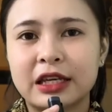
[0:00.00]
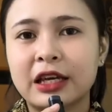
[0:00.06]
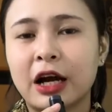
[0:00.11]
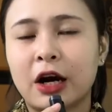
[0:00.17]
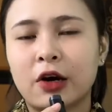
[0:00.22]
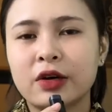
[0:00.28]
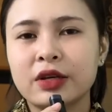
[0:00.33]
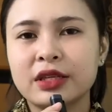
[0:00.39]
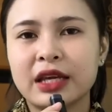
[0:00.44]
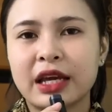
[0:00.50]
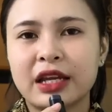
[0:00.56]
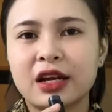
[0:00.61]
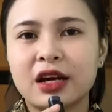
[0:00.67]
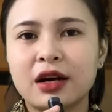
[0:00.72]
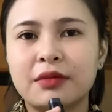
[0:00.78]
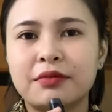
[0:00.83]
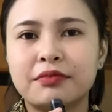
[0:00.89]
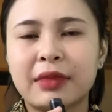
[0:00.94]
Chị hỏi vậy
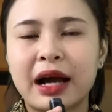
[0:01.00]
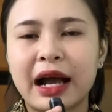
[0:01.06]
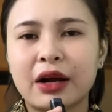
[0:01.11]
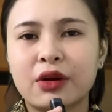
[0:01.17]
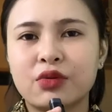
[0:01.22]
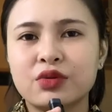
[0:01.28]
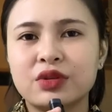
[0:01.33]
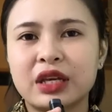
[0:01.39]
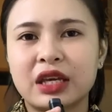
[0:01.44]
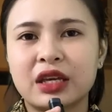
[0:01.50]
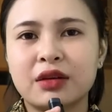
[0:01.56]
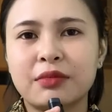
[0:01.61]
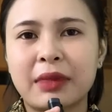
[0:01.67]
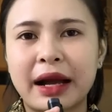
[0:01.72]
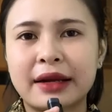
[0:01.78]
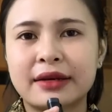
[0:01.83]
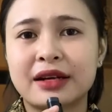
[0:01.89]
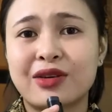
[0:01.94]
đó, ba của chị cái
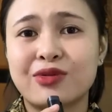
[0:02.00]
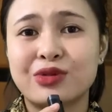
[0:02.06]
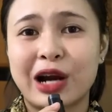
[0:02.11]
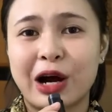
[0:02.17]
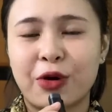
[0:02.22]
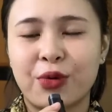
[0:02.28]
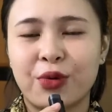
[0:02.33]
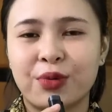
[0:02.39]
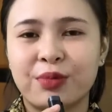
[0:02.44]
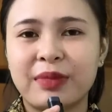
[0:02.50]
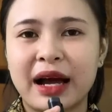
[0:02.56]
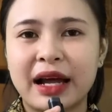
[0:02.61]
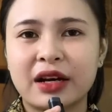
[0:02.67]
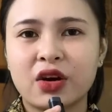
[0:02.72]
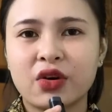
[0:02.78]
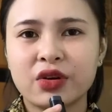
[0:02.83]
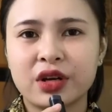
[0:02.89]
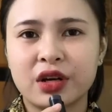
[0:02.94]
mặt rầu rầu,
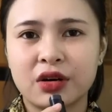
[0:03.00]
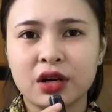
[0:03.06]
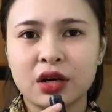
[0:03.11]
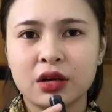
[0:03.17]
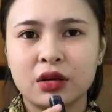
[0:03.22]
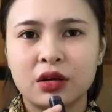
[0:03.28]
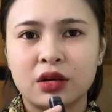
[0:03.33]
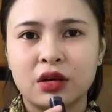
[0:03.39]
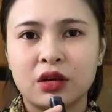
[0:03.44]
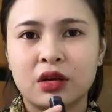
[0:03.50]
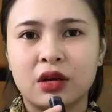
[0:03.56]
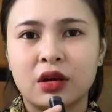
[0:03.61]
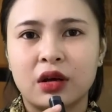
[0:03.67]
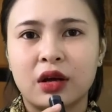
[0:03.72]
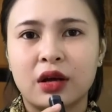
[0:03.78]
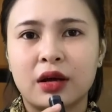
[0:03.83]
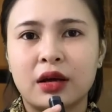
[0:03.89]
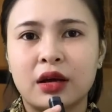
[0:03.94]
ba nói nữa.
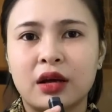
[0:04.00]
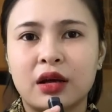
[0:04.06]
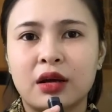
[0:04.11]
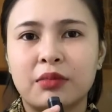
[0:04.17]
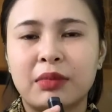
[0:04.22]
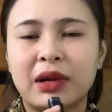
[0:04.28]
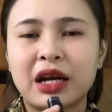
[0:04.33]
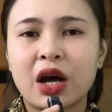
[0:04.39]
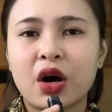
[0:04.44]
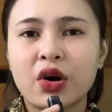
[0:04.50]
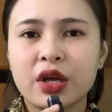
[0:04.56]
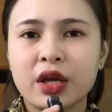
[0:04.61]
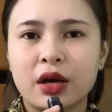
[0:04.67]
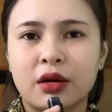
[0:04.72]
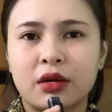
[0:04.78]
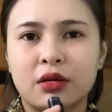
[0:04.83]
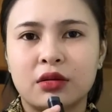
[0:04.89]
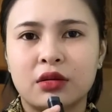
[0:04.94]
Ba nói
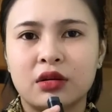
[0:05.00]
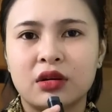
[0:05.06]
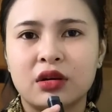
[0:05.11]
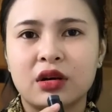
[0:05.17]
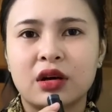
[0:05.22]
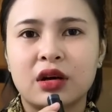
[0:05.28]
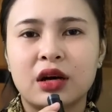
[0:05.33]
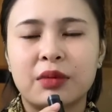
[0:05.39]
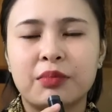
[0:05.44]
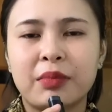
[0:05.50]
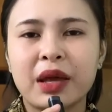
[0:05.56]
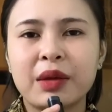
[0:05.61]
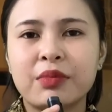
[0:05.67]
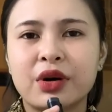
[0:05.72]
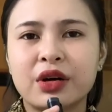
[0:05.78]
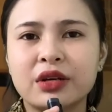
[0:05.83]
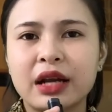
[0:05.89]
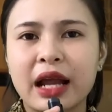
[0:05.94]
á,
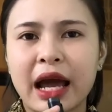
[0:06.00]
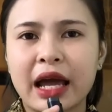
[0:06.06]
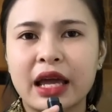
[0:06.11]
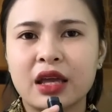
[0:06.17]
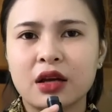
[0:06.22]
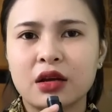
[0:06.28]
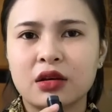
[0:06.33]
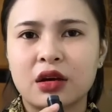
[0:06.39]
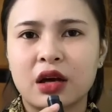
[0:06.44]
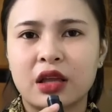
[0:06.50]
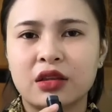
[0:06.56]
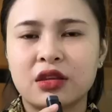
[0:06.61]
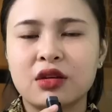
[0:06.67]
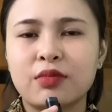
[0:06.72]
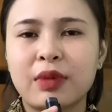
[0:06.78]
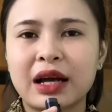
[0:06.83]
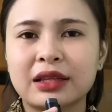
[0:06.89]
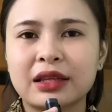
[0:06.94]
mấy bữa nay hình
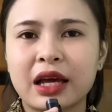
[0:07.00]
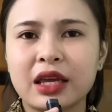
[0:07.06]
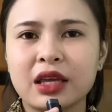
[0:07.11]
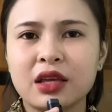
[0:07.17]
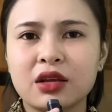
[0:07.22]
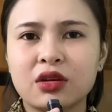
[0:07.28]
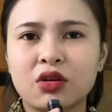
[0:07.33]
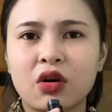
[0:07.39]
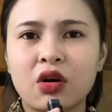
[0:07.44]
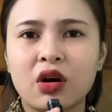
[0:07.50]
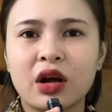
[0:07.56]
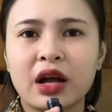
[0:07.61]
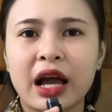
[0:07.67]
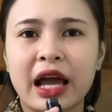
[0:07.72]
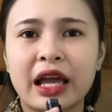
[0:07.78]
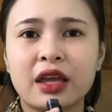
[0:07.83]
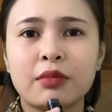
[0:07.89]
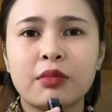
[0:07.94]
như ba thấy có
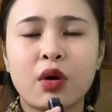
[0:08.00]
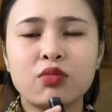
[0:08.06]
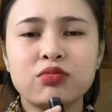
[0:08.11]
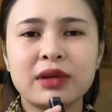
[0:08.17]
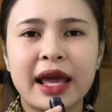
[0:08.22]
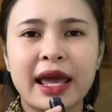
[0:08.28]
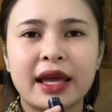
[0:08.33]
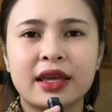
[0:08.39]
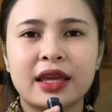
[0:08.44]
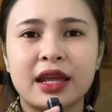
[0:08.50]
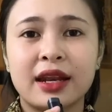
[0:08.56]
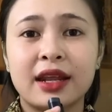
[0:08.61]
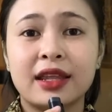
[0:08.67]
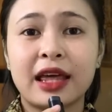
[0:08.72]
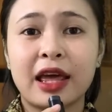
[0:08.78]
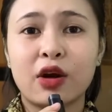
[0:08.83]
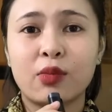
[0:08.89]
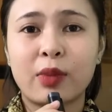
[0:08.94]
hai cái bóng đen kia
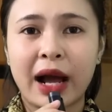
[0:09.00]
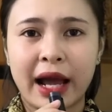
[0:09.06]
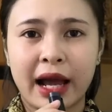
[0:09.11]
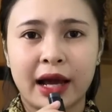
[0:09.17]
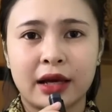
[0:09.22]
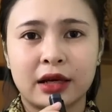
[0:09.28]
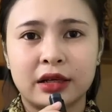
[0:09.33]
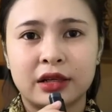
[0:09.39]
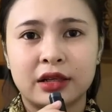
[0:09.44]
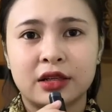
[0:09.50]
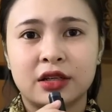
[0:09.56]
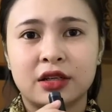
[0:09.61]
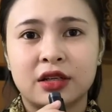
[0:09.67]
đi theo ba.